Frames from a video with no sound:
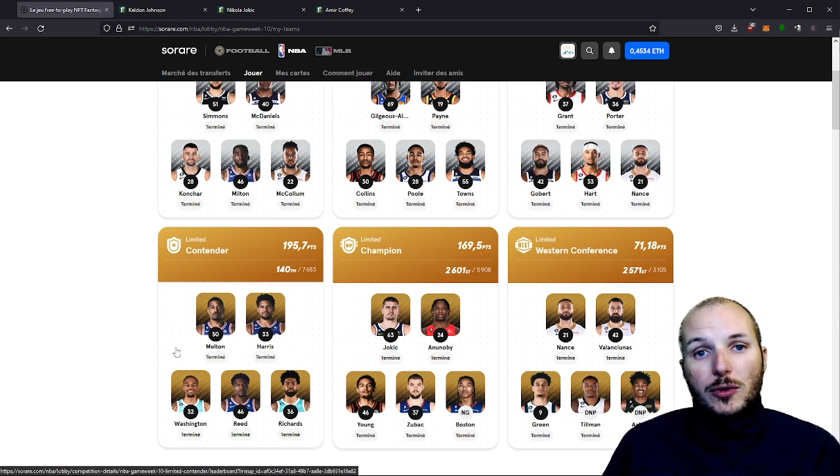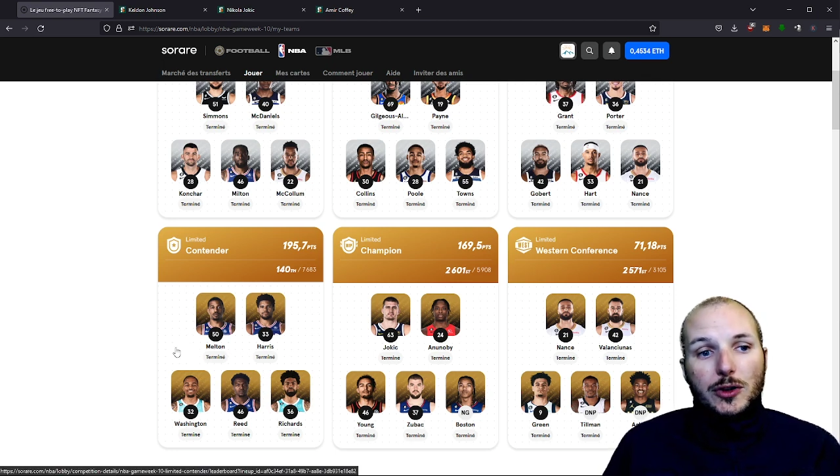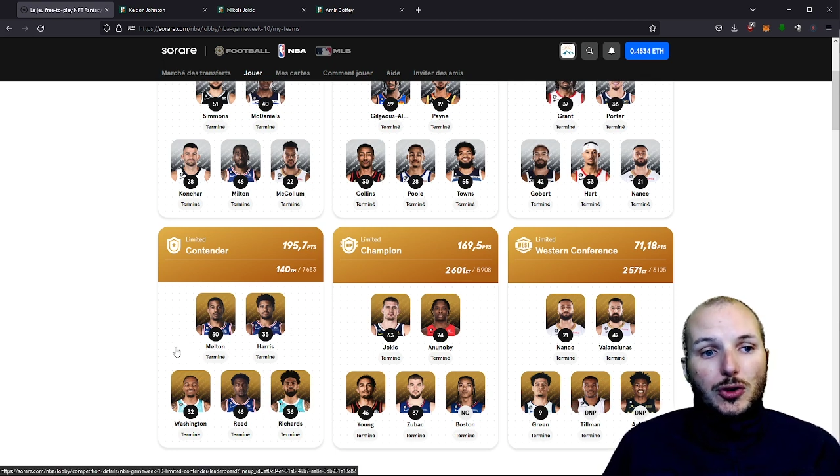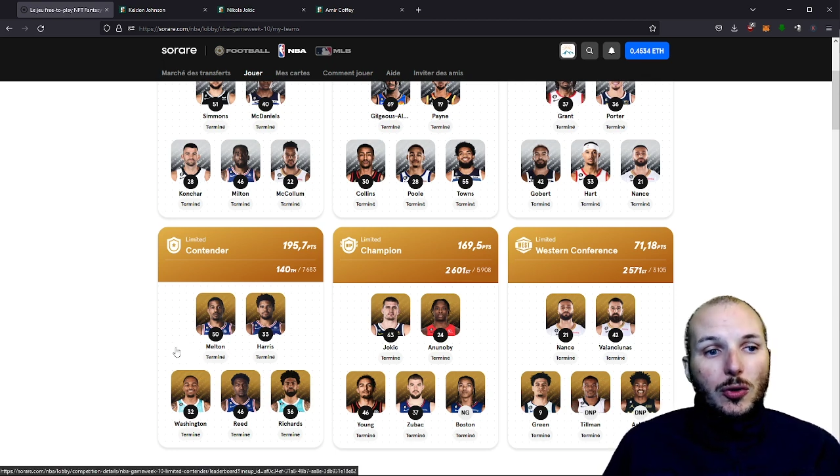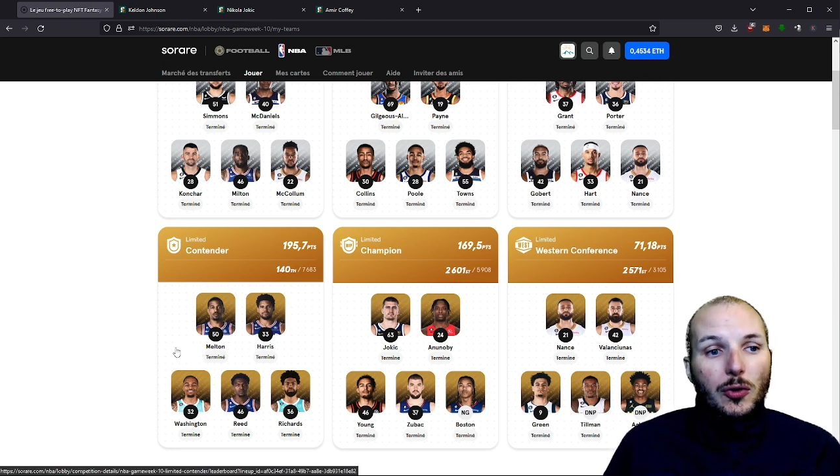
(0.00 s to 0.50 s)

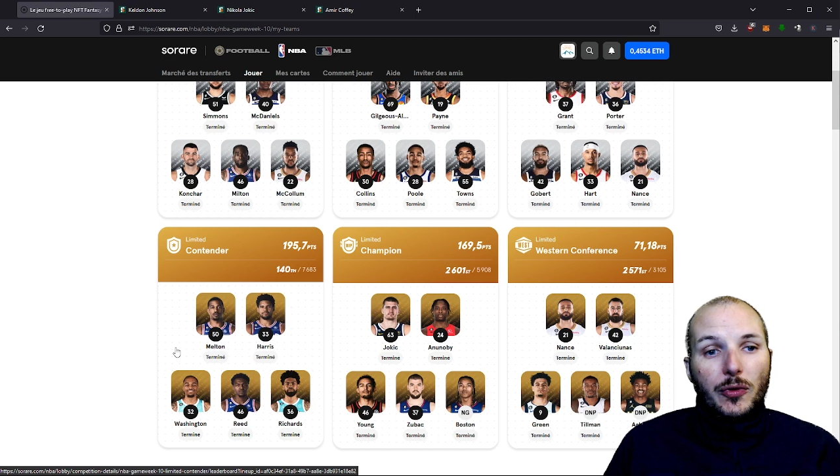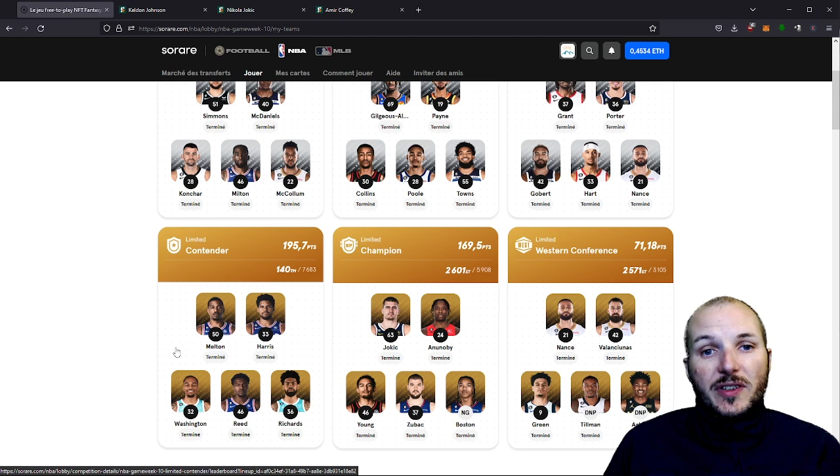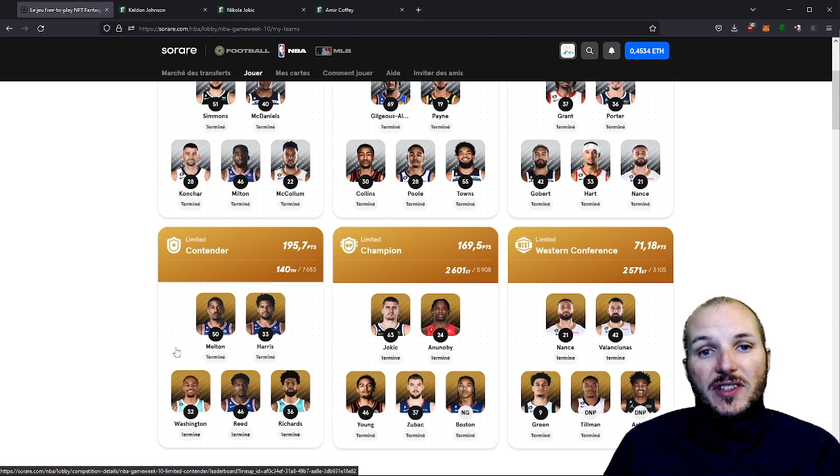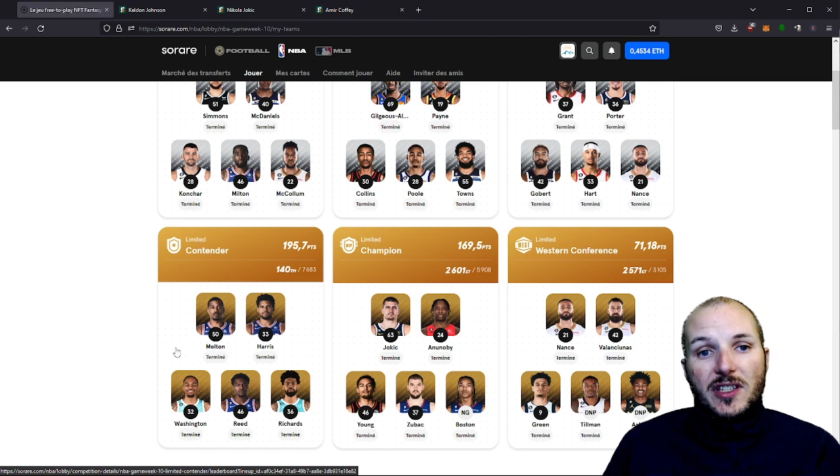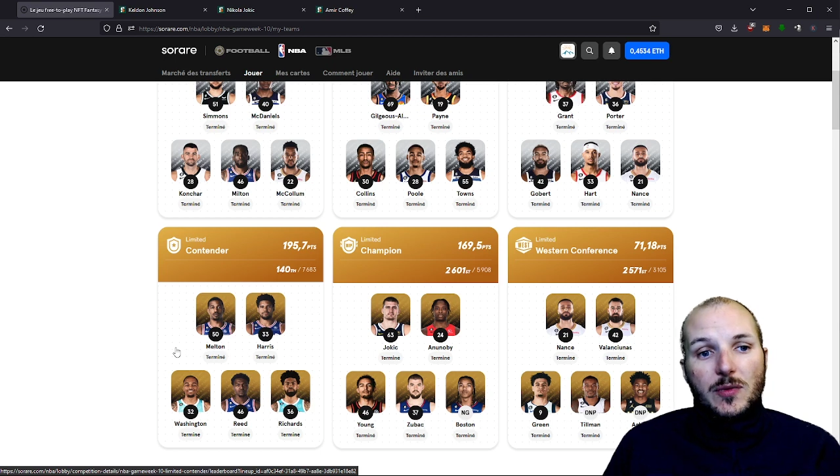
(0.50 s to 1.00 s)
des joueurs dans
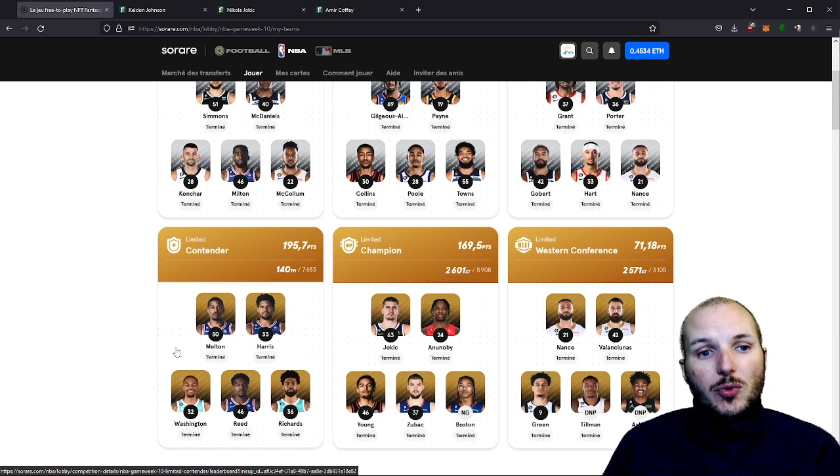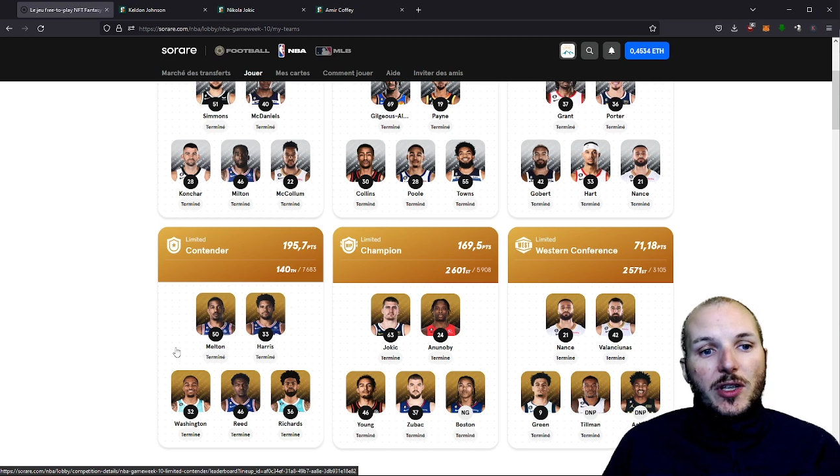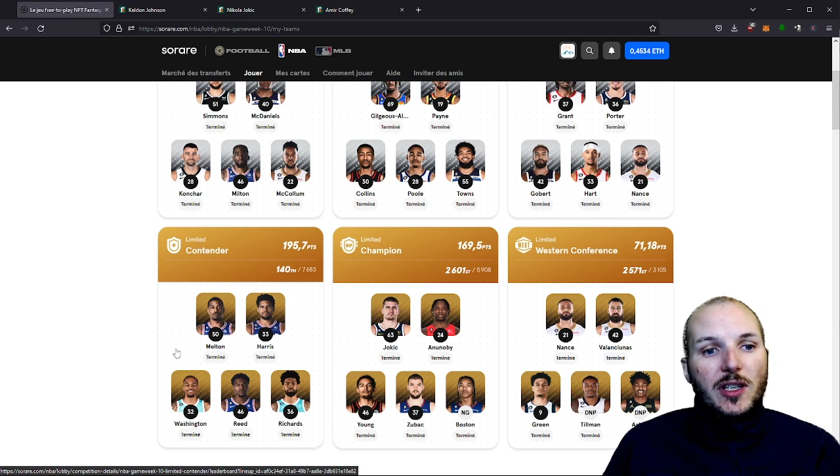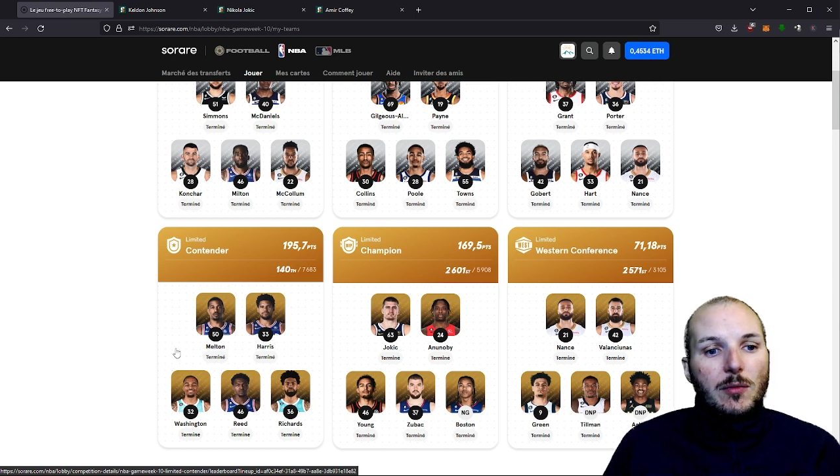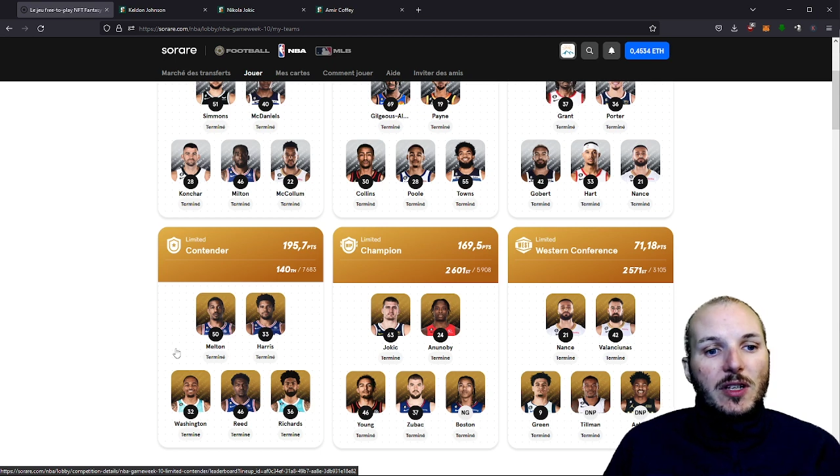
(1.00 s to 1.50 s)
des équipes où il
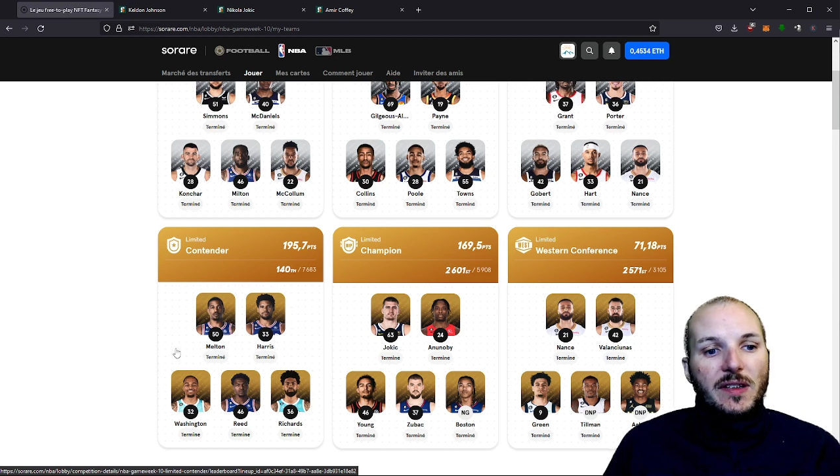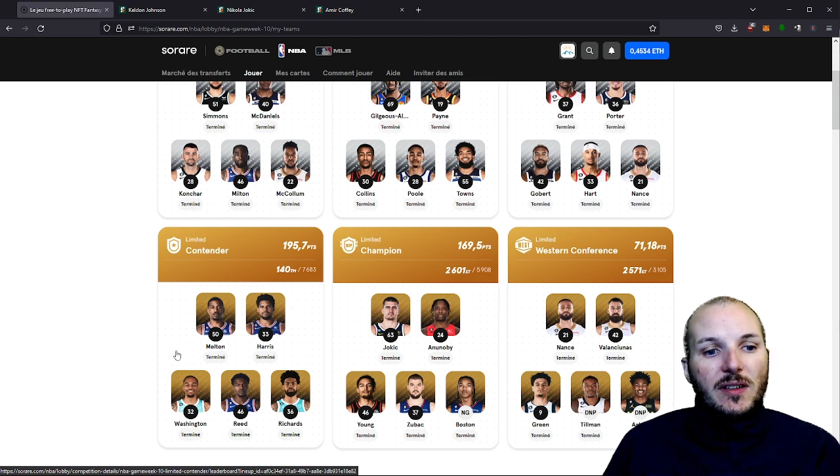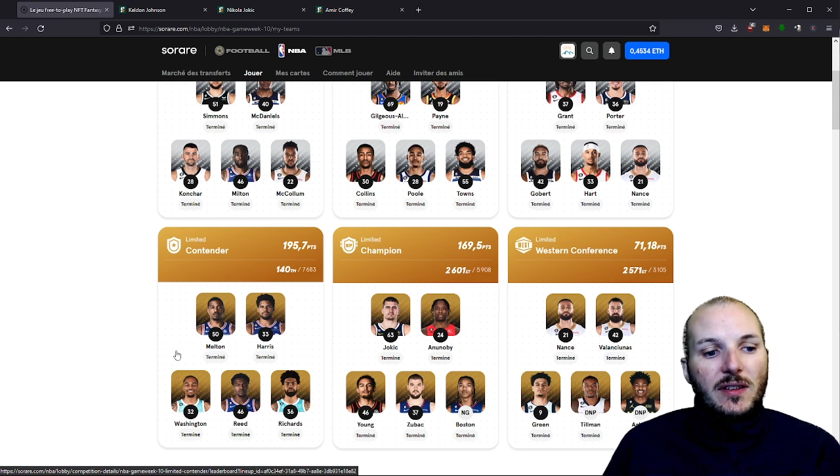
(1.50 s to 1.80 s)
y a des blessés,